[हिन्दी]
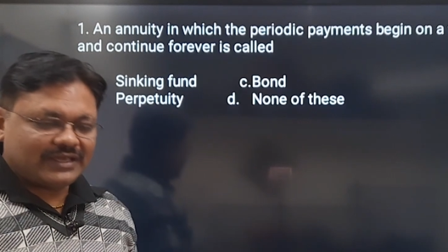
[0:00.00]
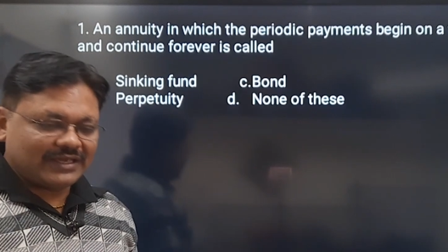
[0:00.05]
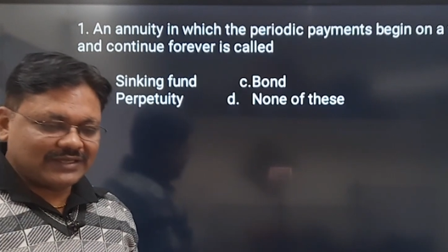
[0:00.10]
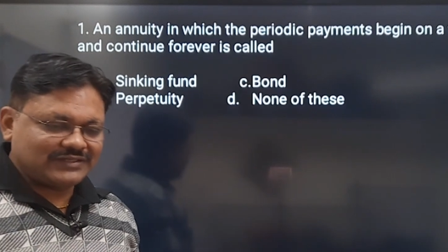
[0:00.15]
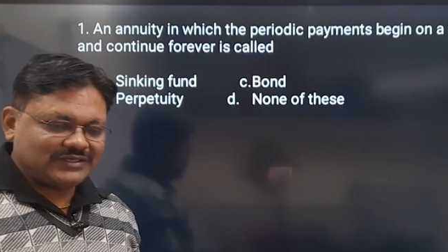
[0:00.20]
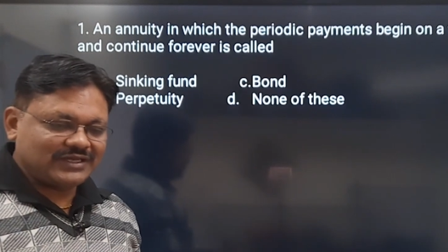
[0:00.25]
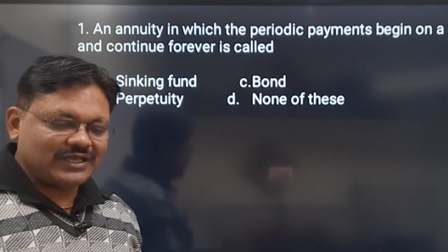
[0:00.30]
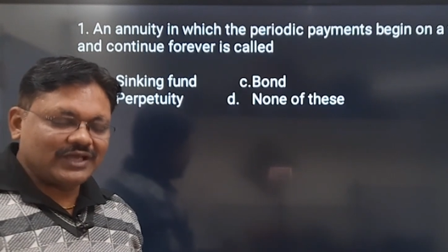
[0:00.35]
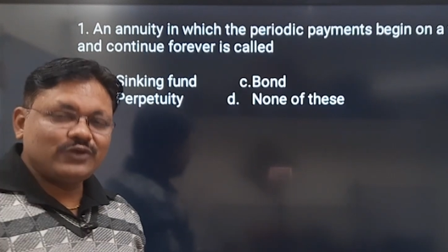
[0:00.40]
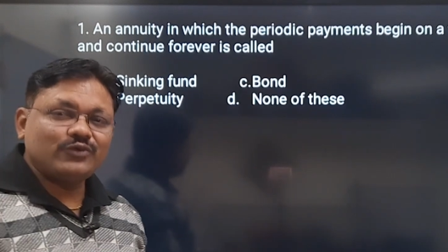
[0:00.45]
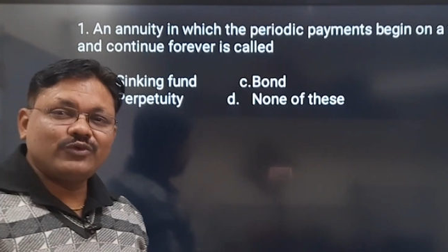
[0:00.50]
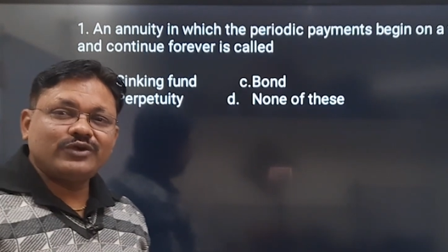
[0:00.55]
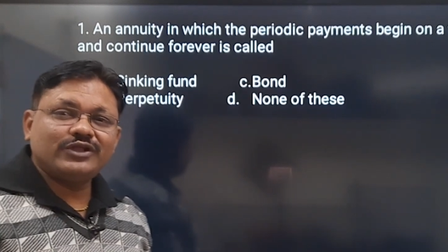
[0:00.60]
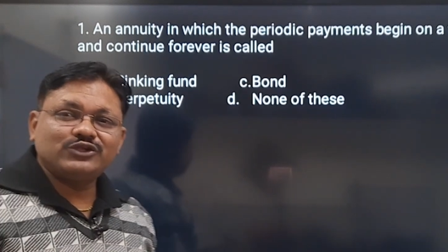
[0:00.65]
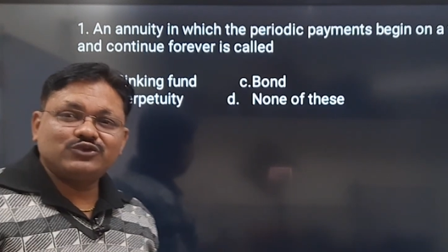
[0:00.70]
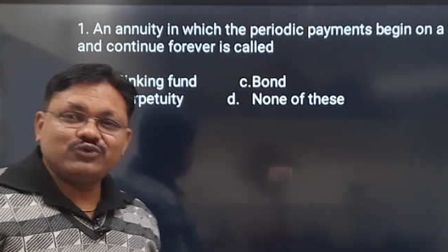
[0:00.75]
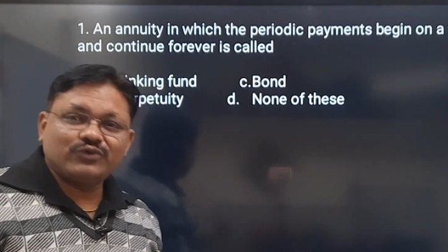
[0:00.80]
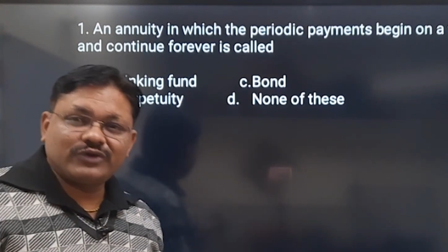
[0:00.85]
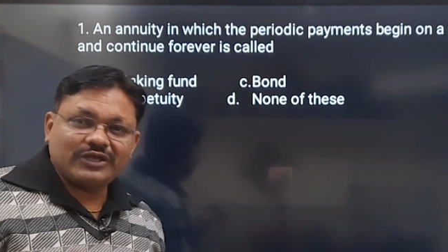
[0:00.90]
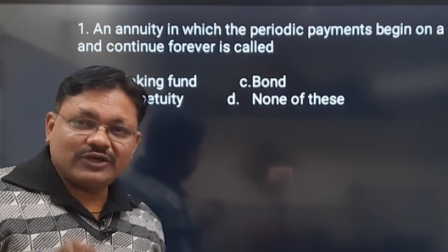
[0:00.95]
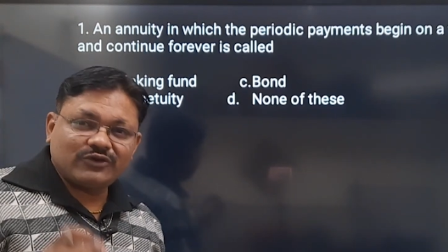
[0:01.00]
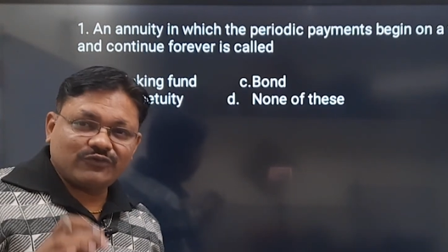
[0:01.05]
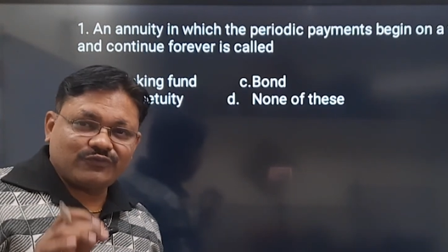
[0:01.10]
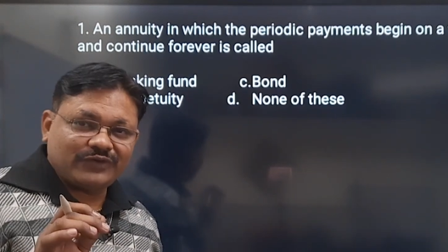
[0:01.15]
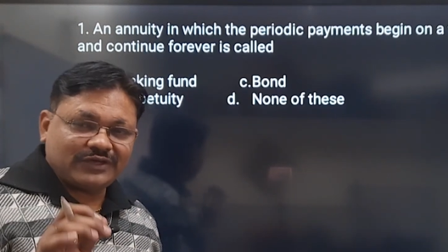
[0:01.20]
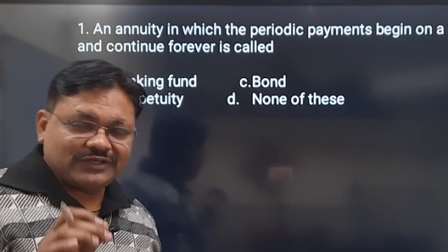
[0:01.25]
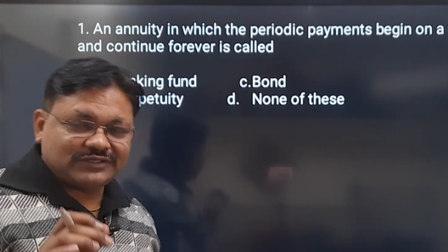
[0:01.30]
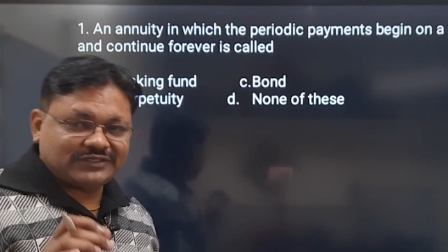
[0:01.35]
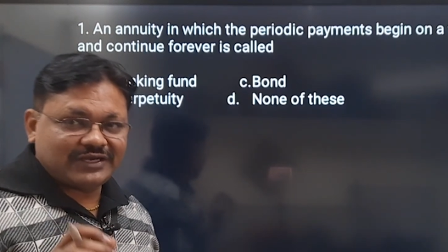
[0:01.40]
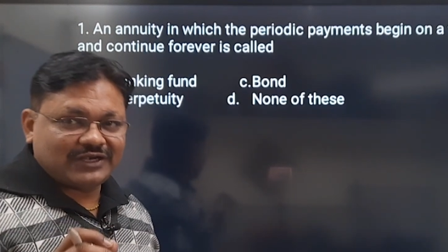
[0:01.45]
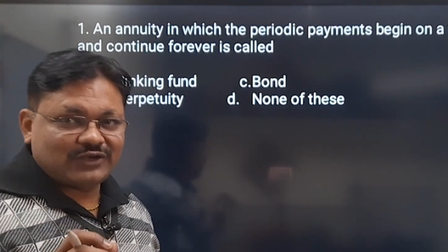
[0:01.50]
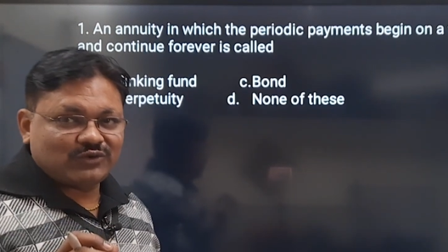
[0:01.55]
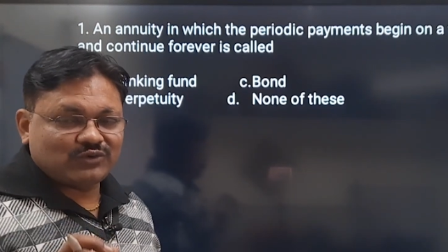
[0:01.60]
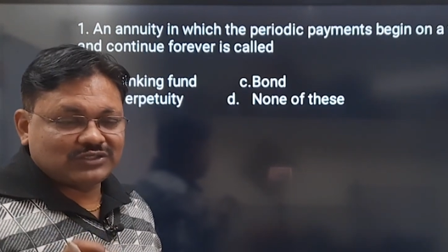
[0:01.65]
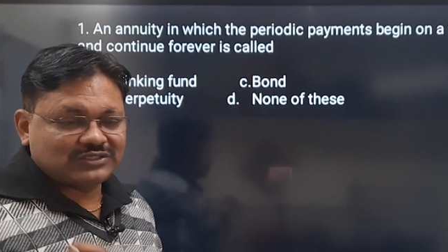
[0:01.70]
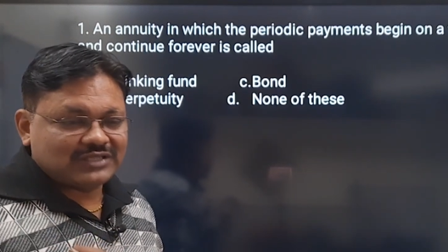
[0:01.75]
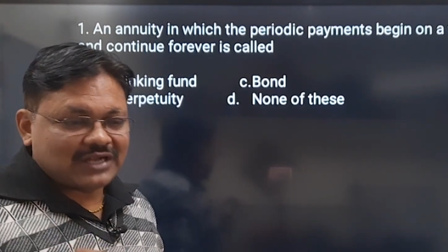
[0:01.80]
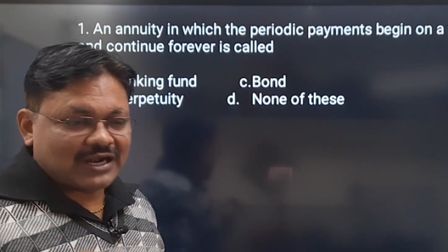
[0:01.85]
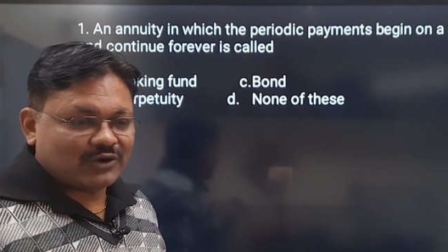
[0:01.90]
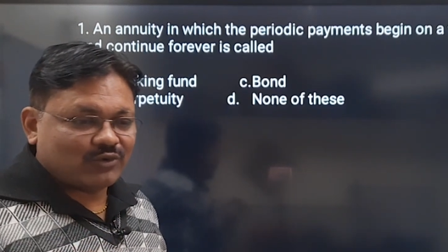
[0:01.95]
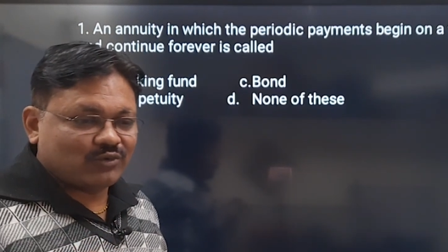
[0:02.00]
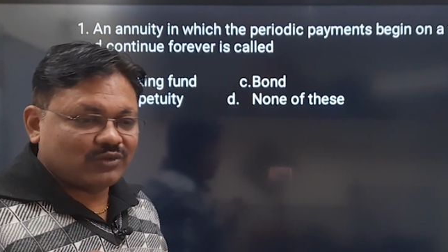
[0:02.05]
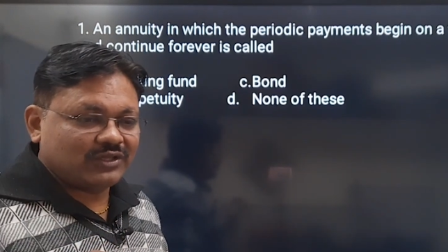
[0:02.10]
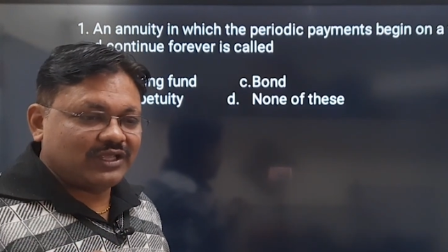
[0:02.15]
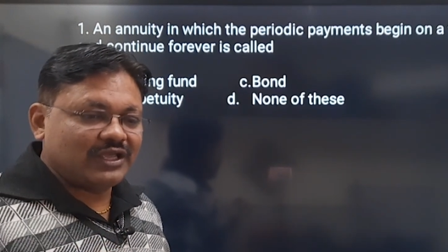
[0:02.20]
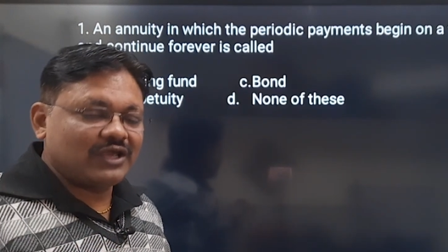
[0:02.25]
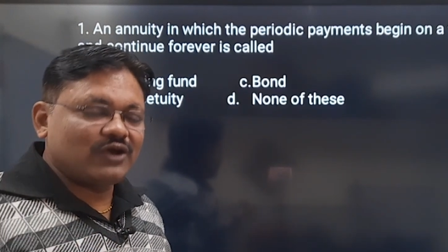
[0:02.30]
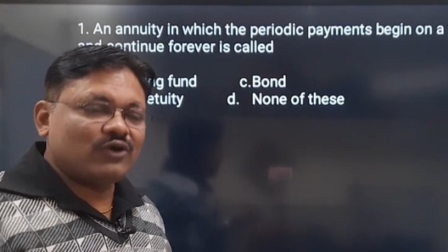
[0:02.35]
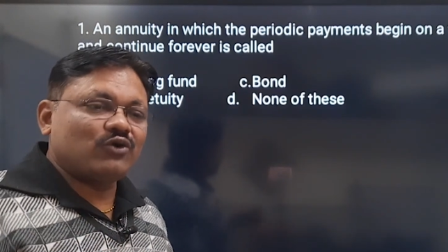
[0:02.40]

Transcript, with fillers: एक ऐसी एन्यूटी जो कि फिक्स डेट को स्टार्ट होती है